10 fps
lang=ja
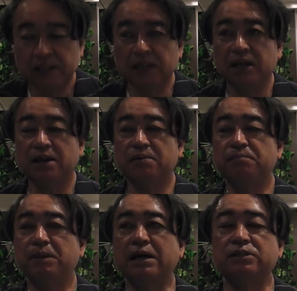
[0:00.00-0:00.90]
で
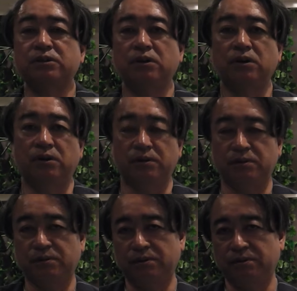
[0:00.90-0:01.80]
まあその
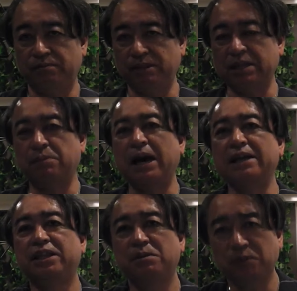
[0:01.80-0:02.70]
まあ、でも
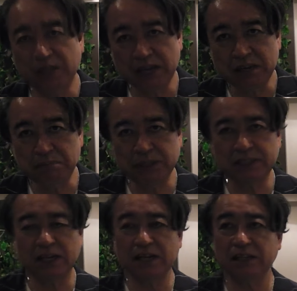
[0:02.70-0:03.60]
相手もね、いい
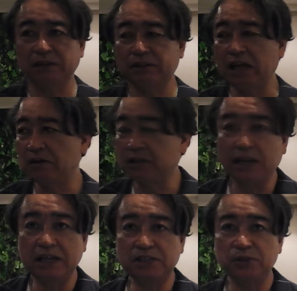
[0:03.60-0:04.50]
ピッチャーなんだった、あの
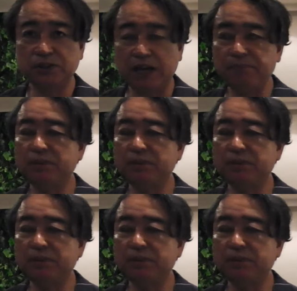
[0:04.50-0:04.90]
種市投手が。